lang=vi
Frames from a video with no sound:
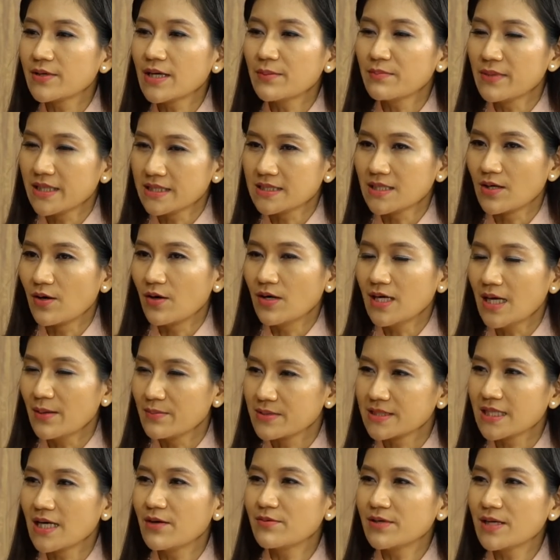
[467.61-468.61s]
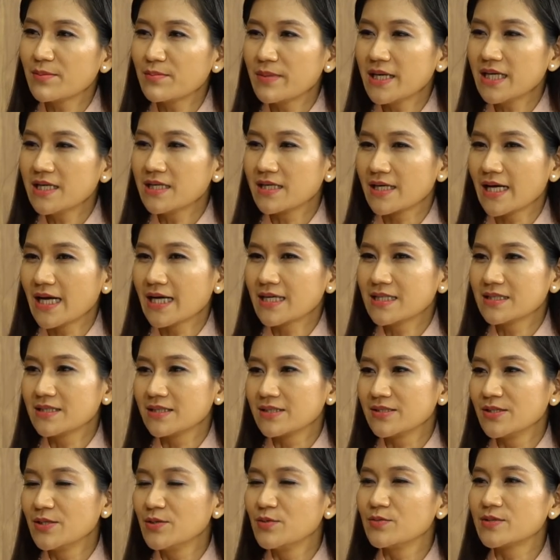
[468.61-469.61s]
các mẹ sẽ hỏi làm sao các bé được ăn
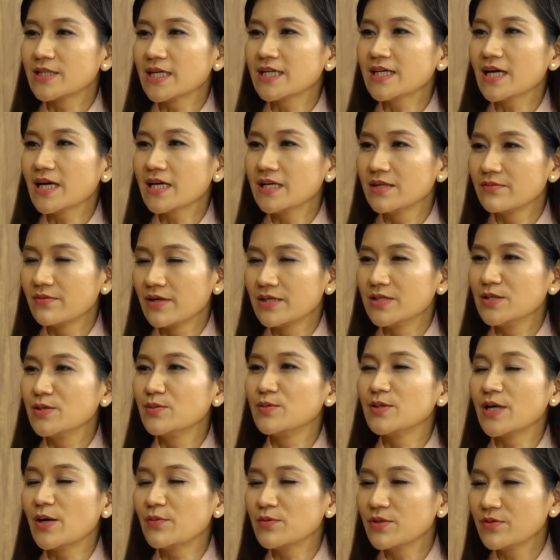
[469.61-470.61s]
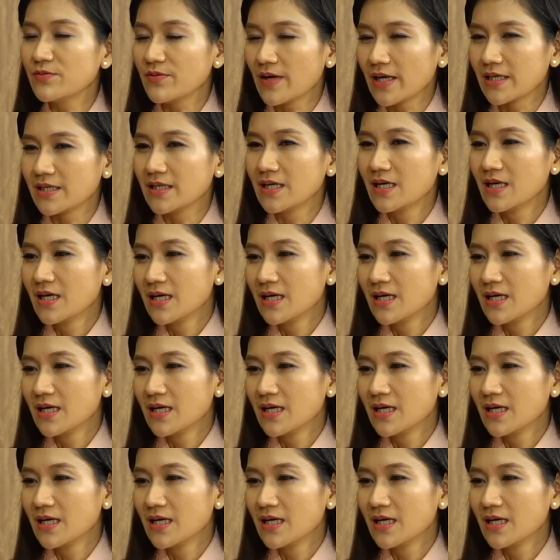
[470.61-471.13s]
được nhiều trái cây và nhiều rau như vậy.